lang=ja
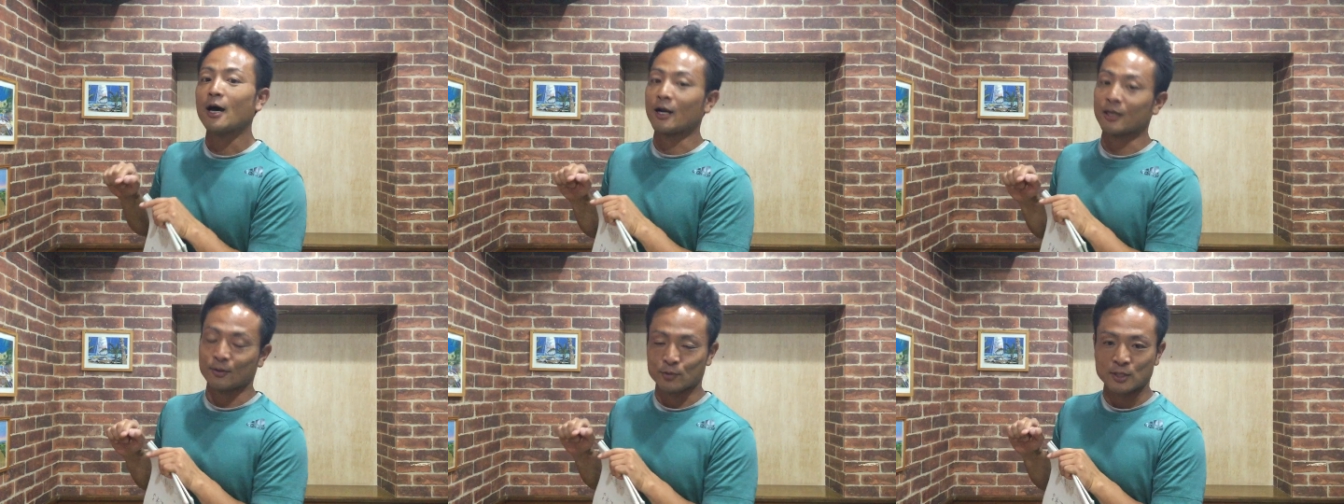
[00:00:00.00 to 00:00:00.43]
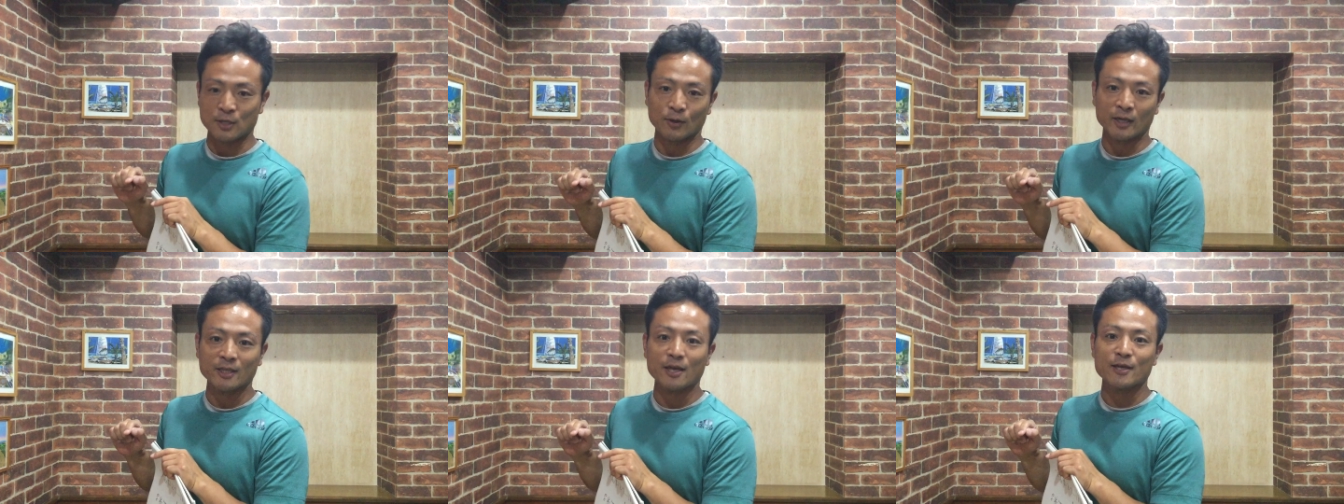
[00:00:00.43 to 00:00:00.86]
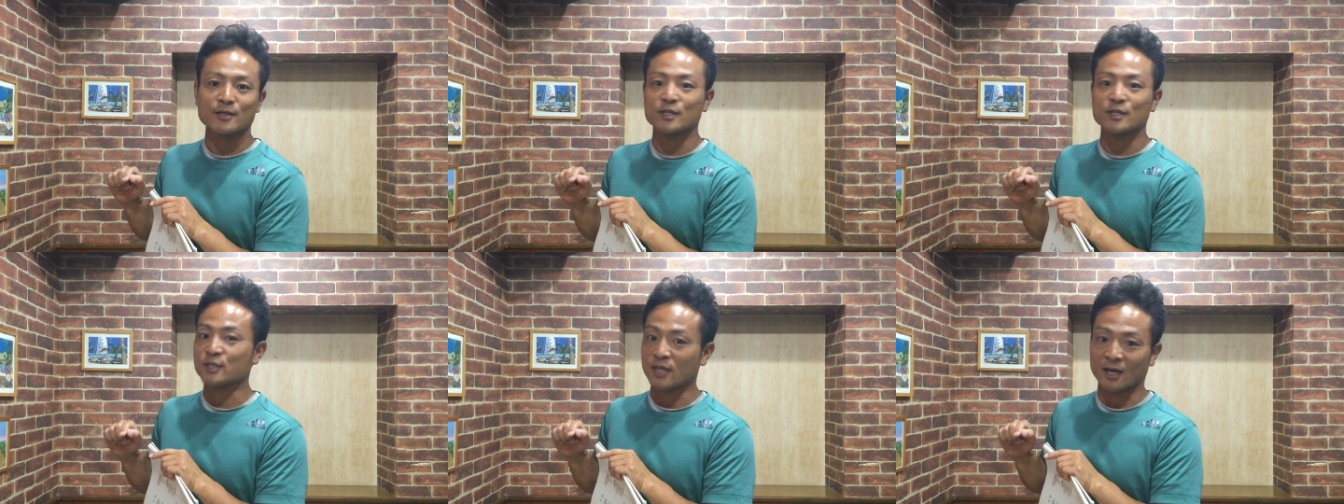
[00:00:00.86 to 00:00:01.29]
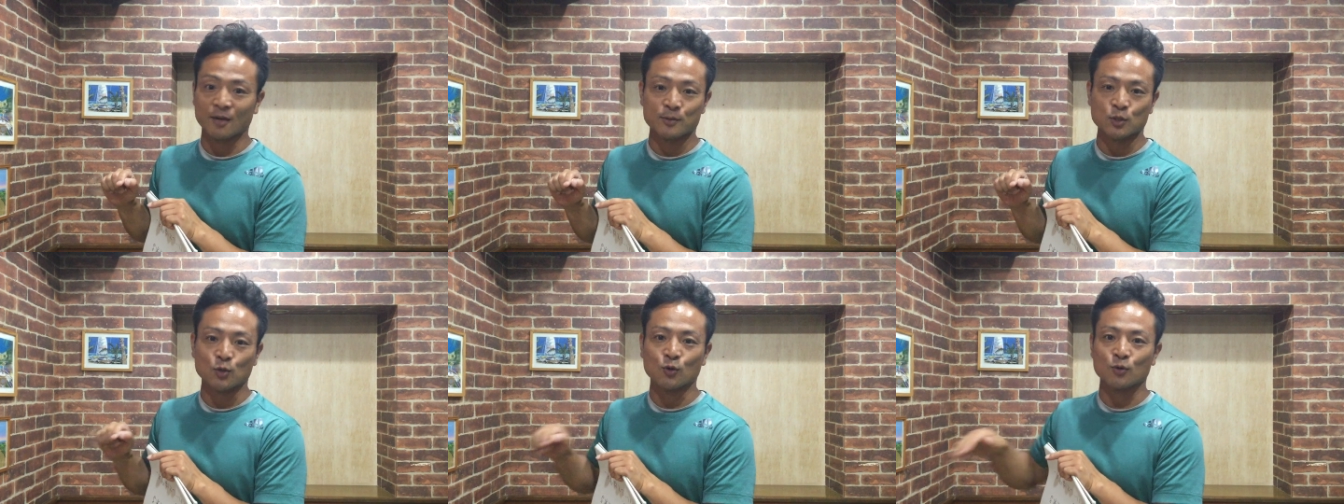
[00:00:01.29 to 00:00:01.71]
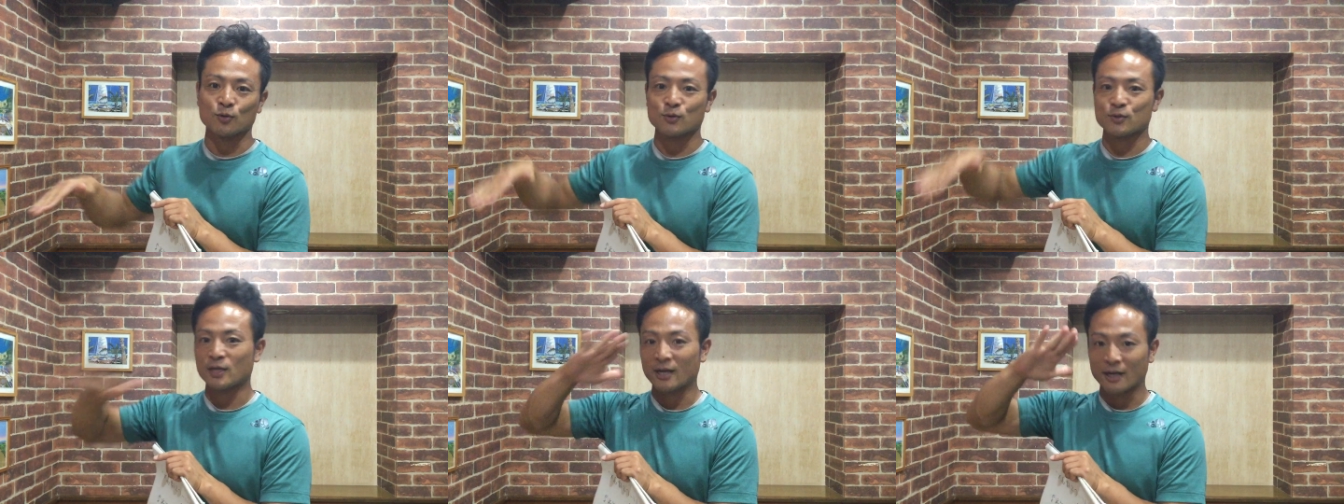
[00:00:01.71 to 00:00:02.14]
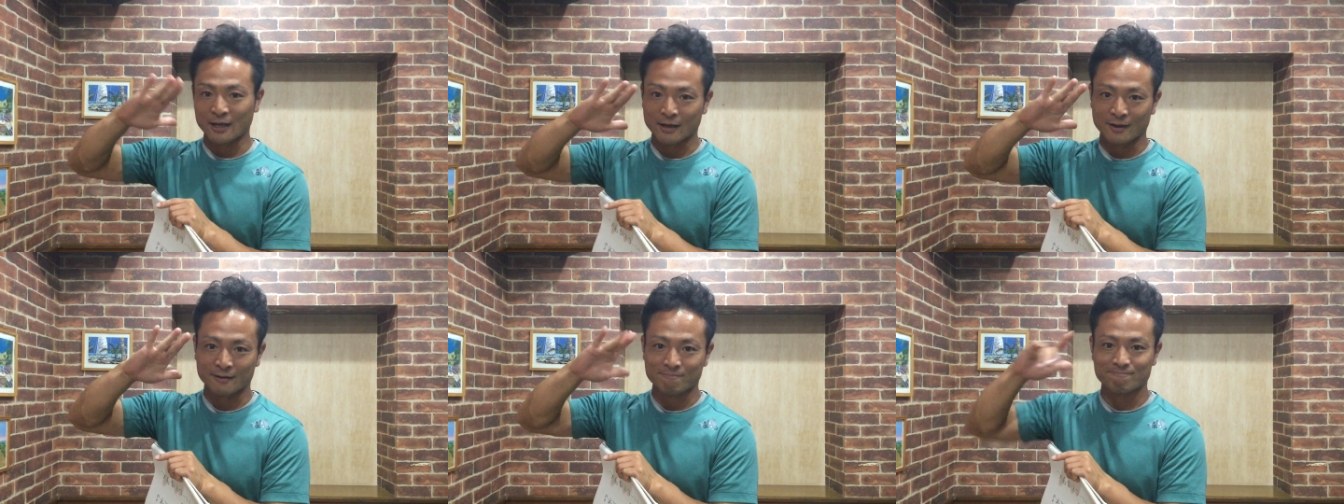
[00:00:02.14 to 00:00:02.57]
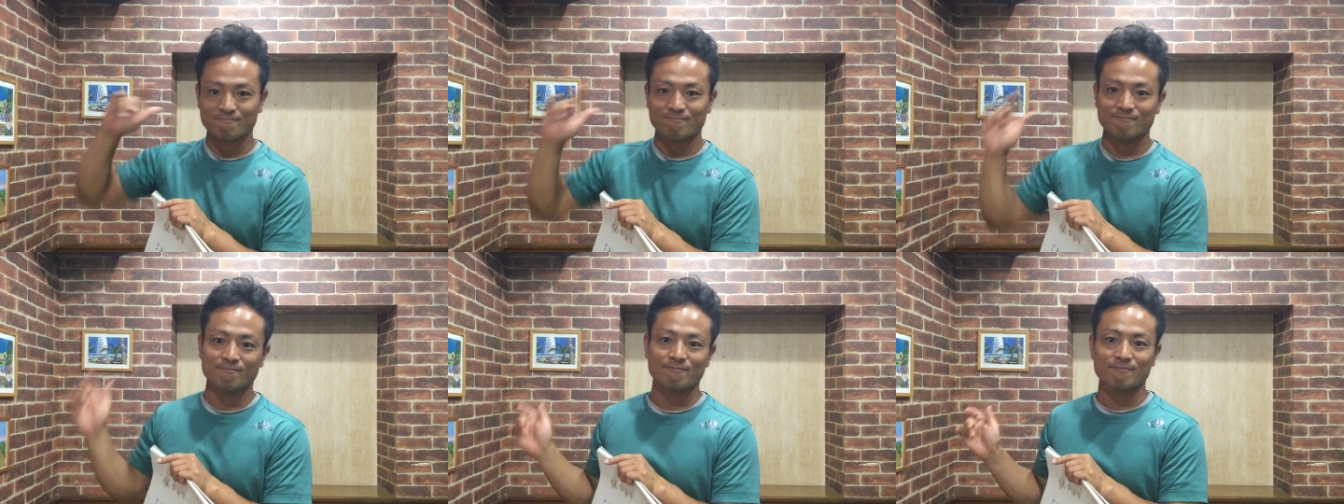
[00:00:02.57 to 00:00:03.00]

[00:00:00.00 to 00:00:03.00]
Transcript: あなたも正解で人生変えましょう。さよなら。